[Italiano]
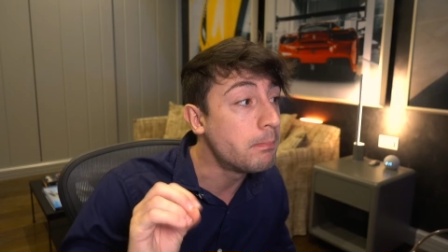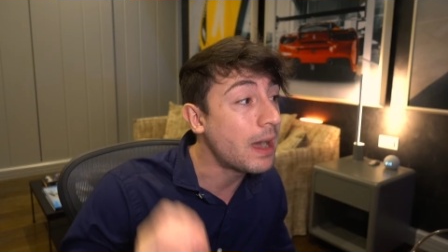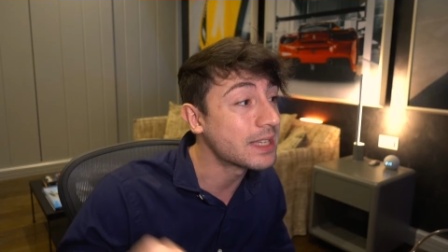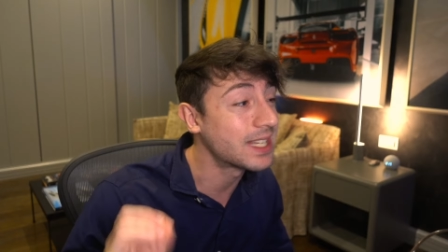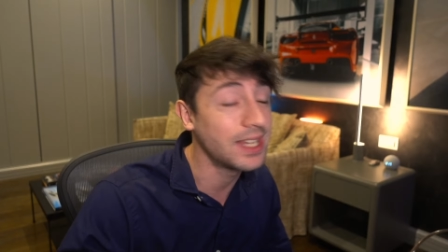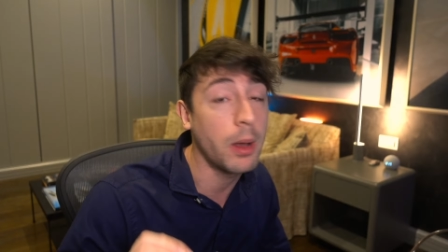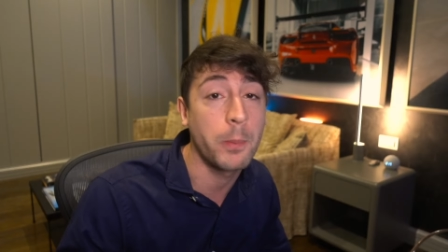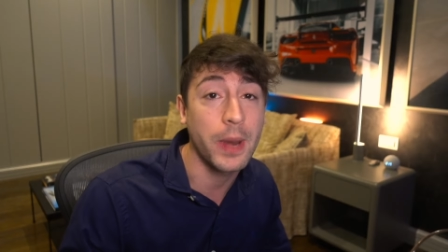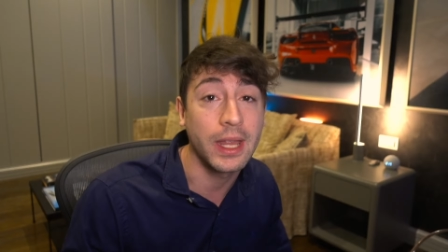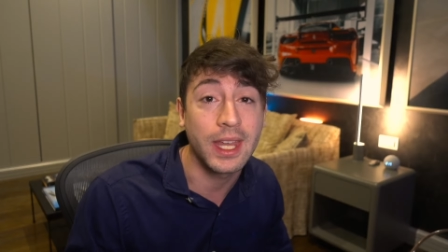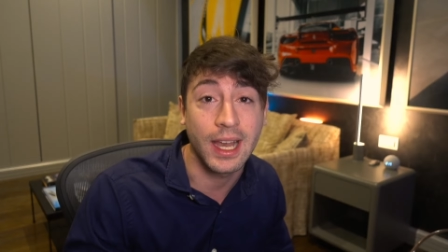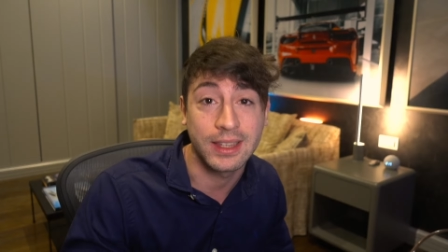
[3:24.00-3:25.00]
ma se andiamo a
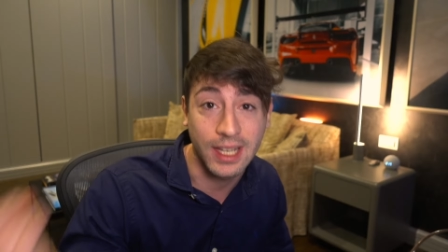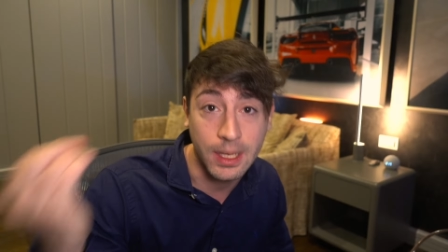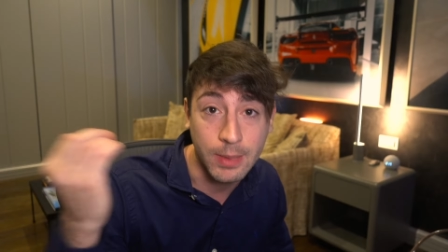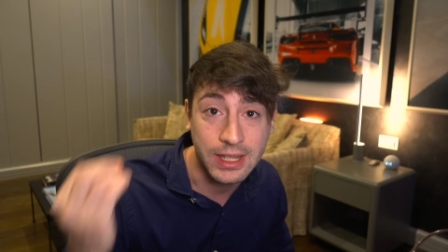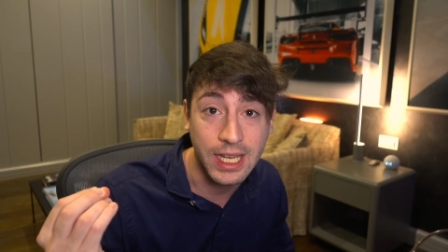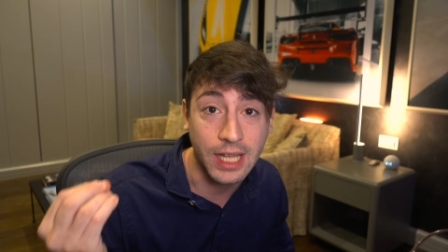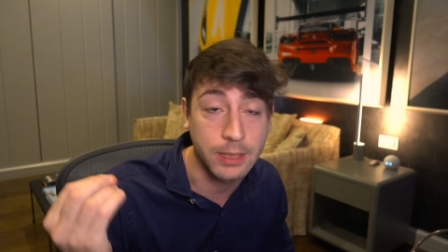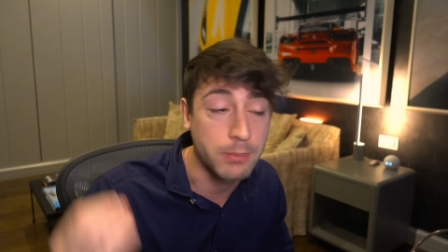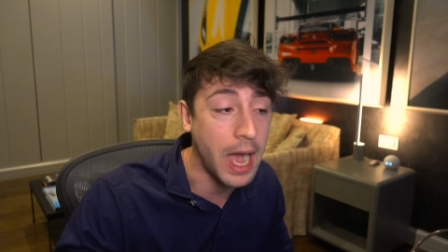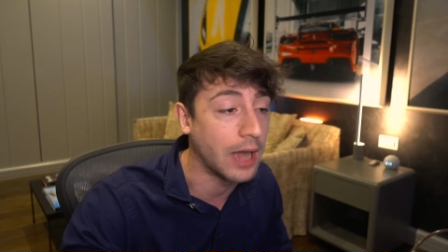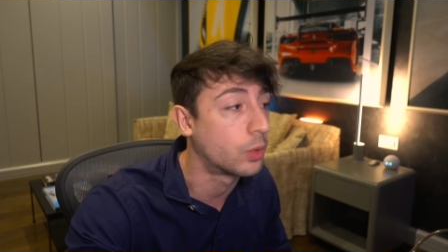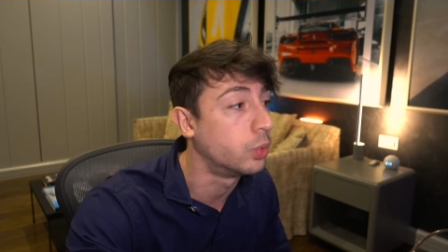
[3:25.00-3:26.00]
prendere la telemetria di
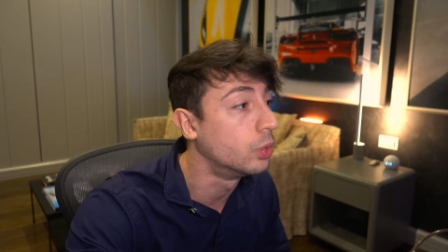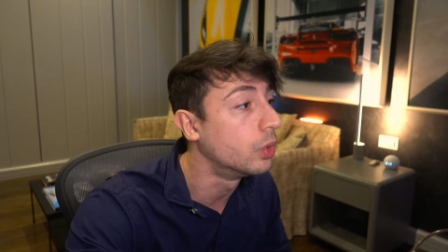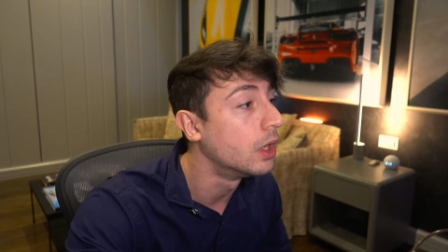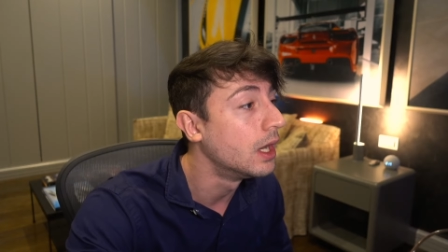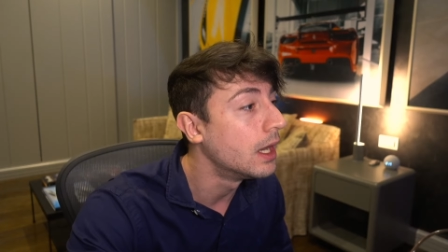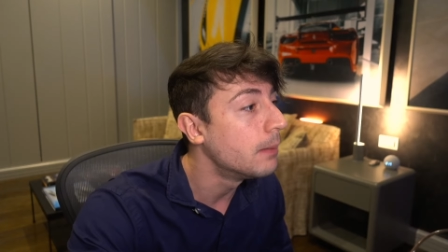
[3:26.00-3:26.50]
Baku,